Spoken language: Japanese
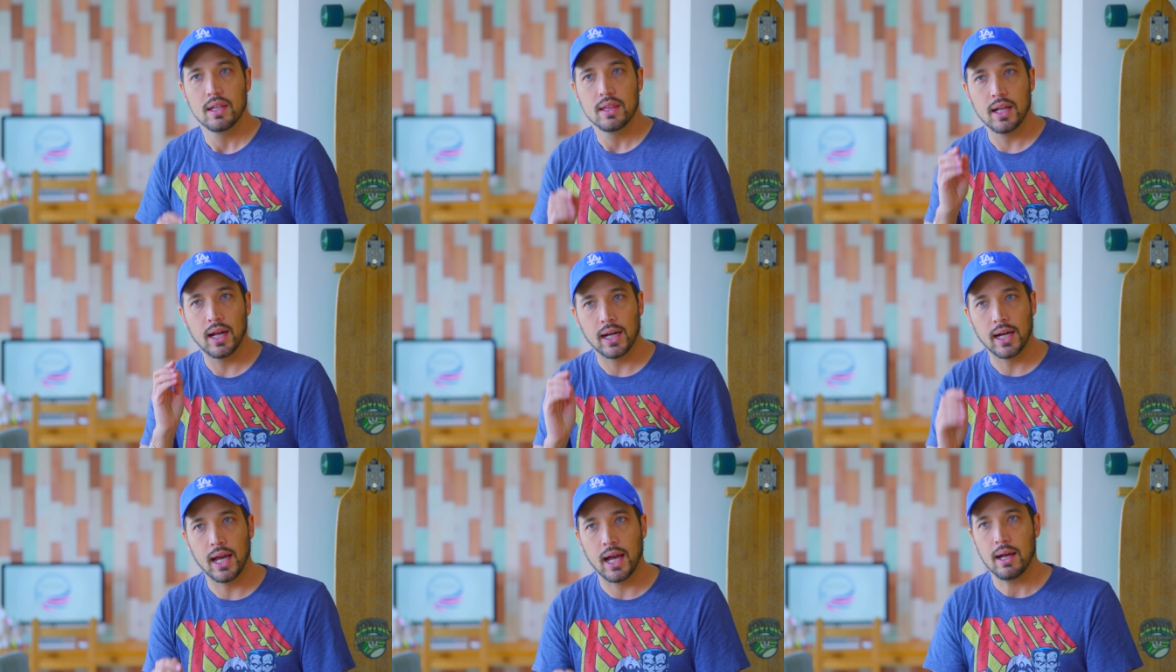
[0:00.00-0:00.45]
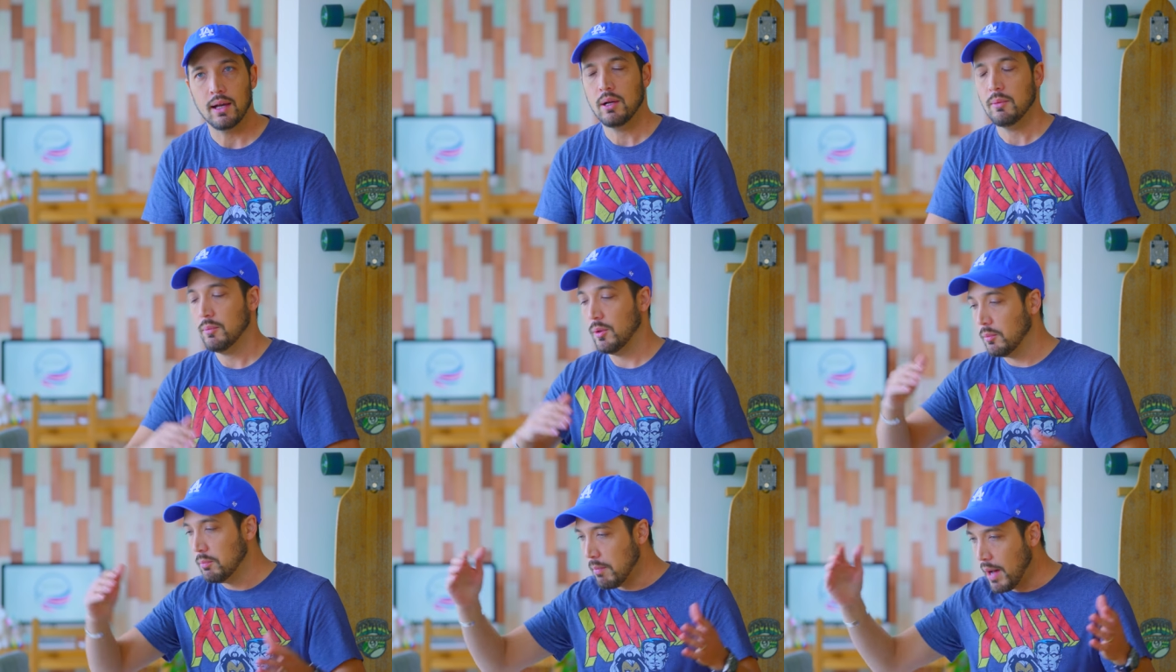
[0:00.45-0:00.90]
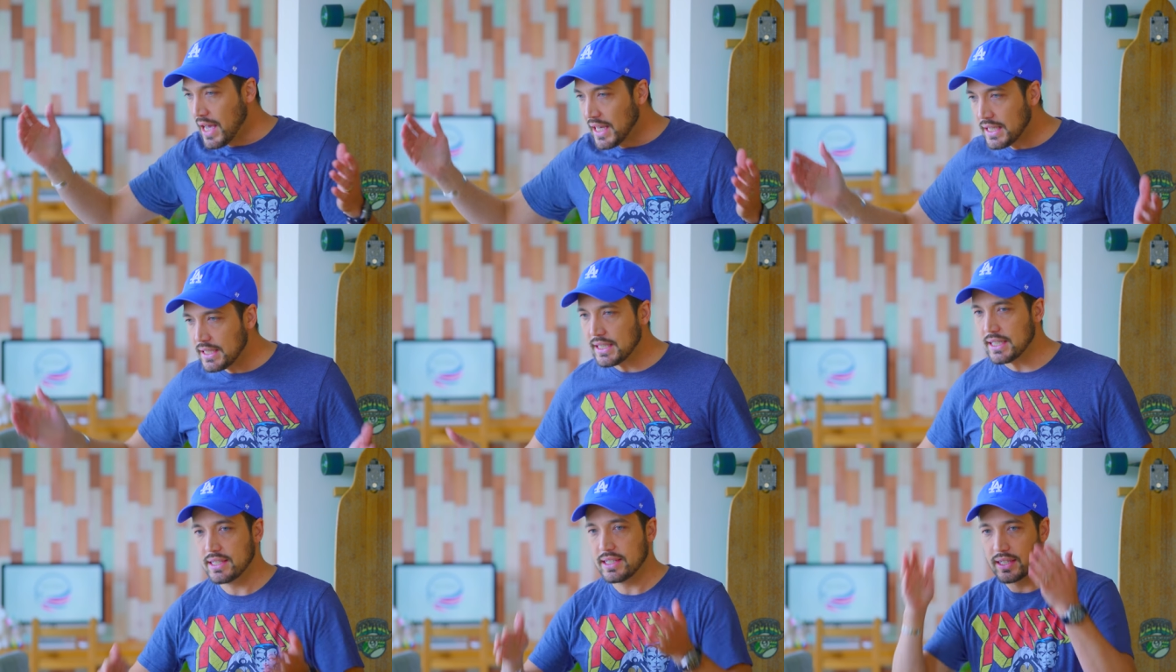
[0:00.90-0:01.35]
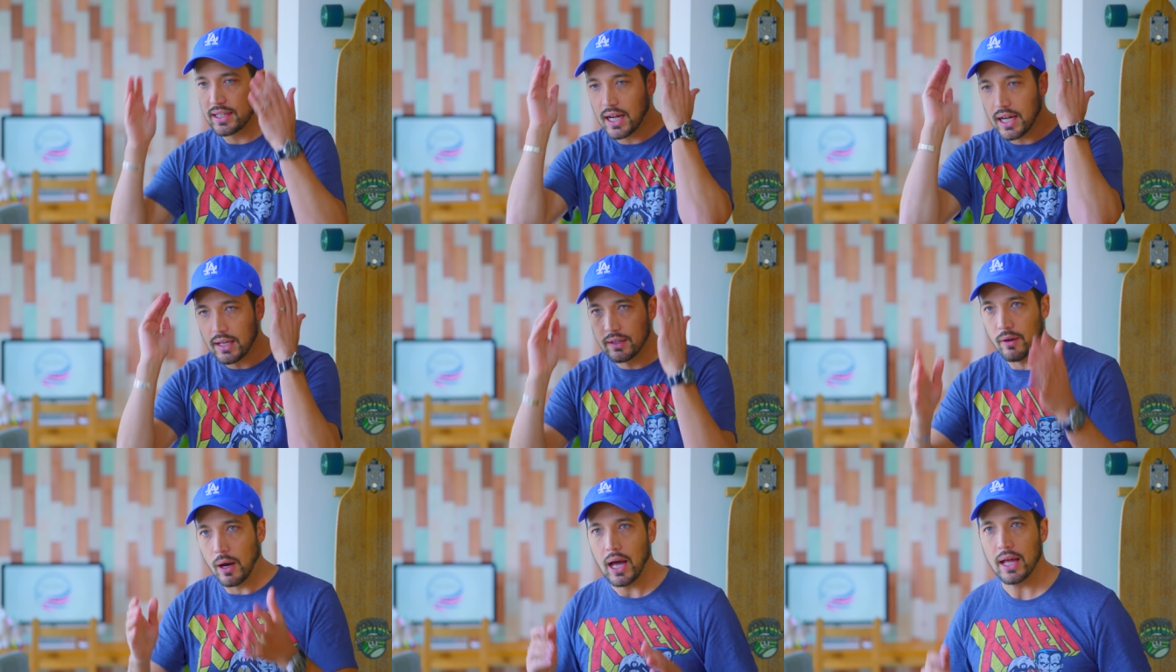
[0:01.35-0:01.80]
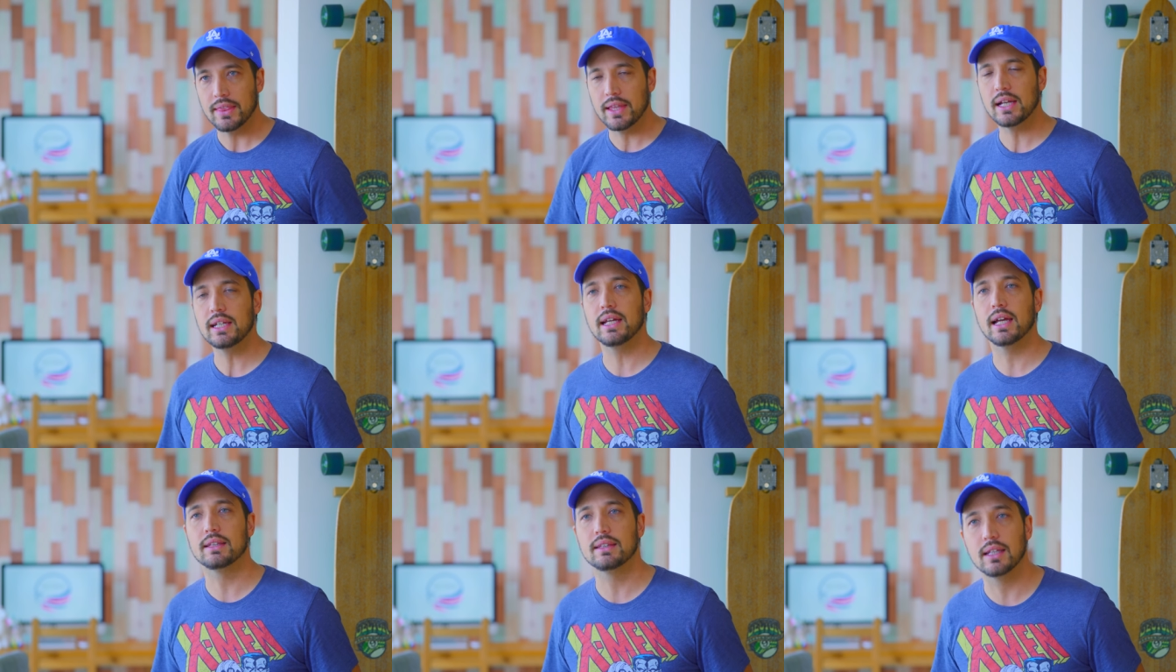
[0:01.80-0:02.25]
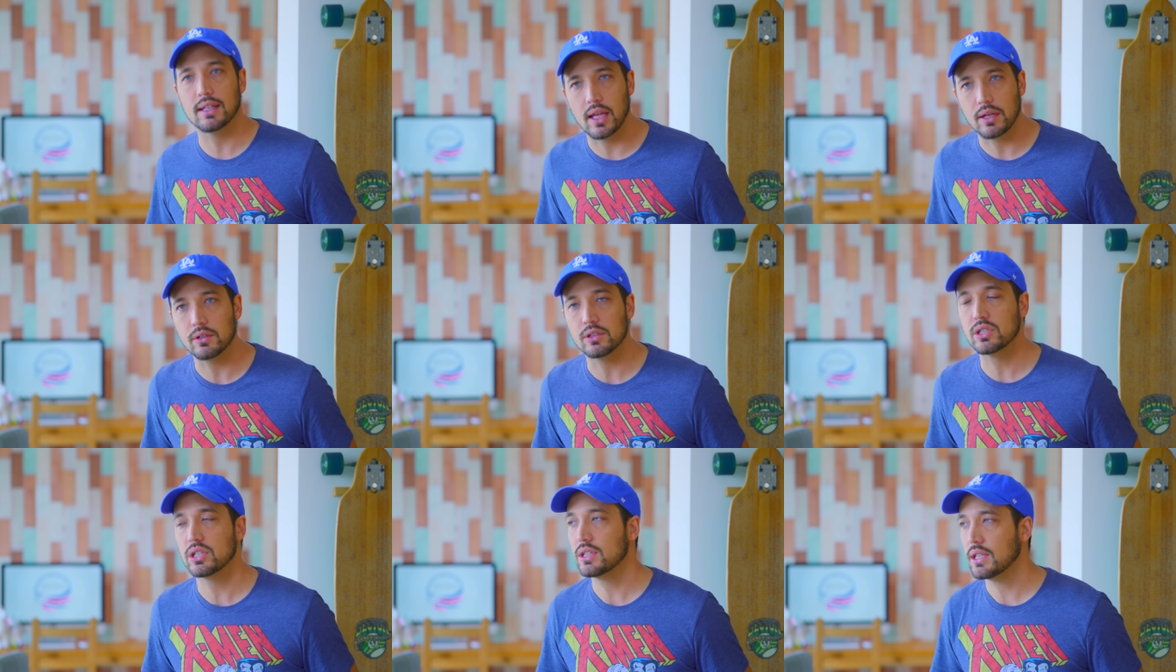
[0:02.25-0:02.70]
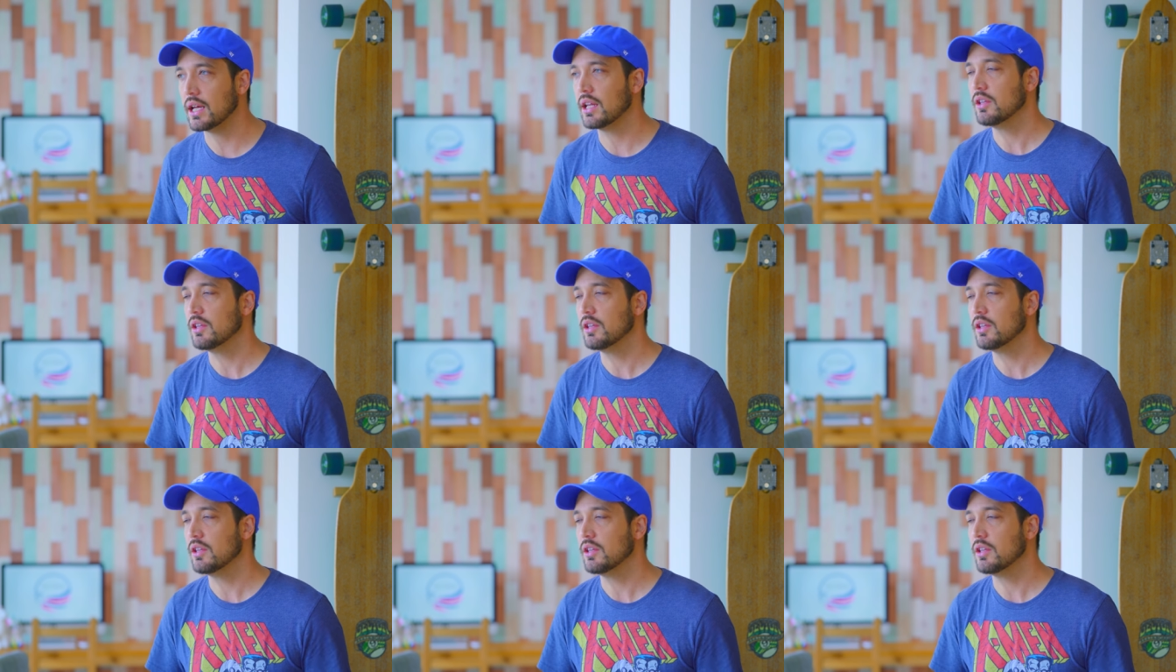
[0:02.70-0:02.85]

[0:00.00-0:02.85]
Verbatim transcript: だからもう毎日彼は何やってたのって言っ